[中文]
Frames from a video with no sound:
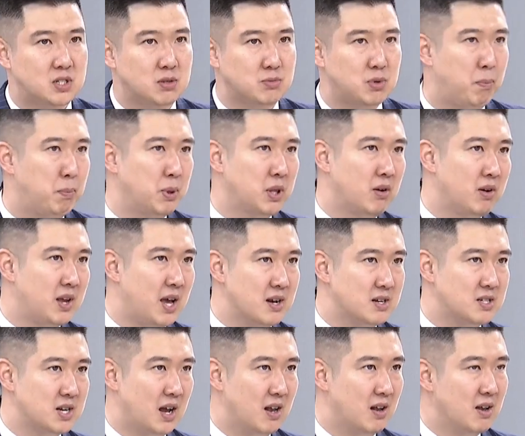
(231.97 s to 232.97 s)
不是不能恋
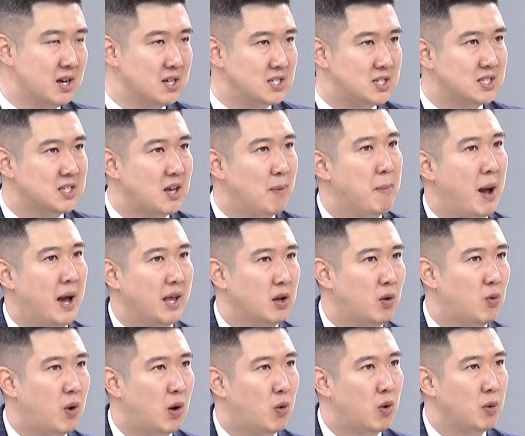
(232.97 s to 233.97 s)
战？现在买的
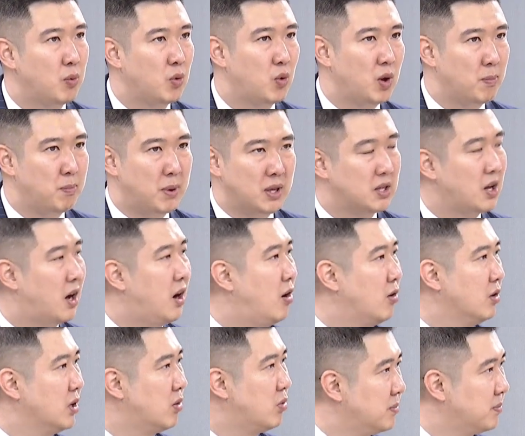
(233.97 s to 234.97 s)
话会不会被套
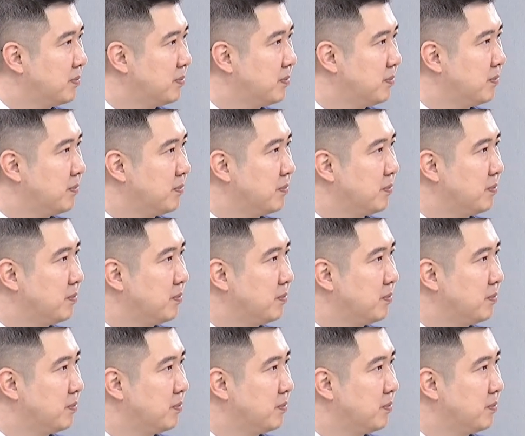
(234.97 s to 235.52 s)
呢？我认为